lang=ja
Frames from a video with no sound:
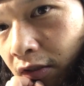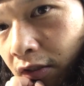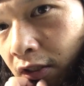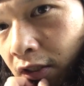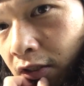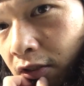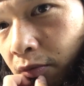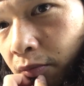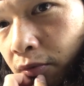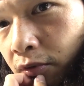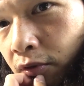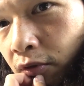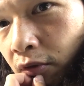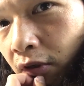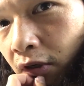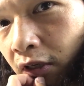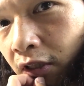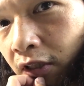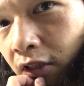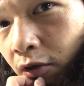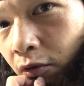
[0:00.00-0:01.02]
いつぶっ
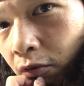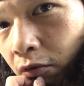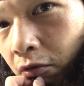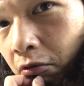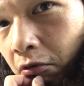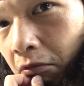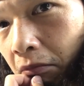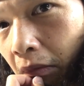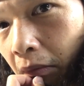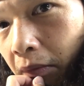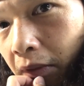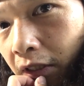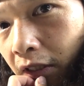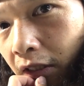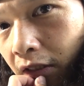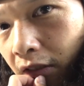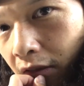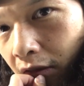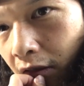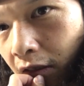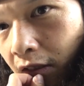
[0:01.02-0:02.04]
壊れんだこの車みた
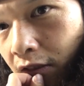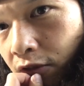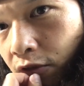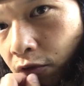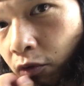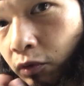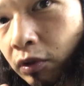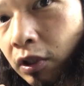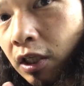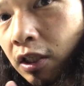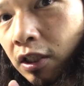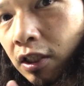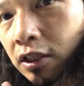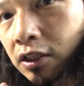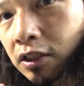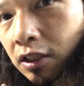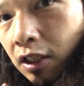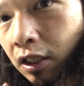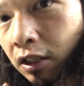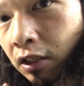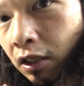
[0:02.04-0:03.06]
いな状態で
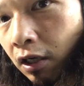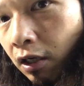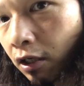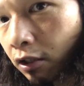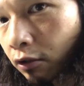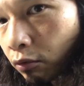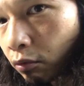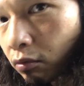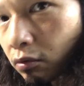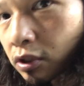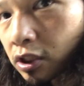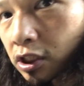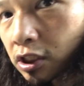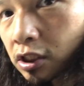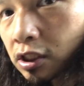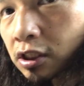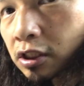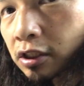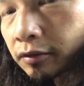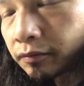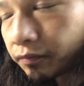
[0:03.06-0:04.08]
した。だから当
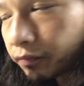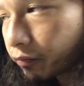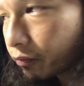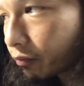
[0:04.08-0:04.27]
時、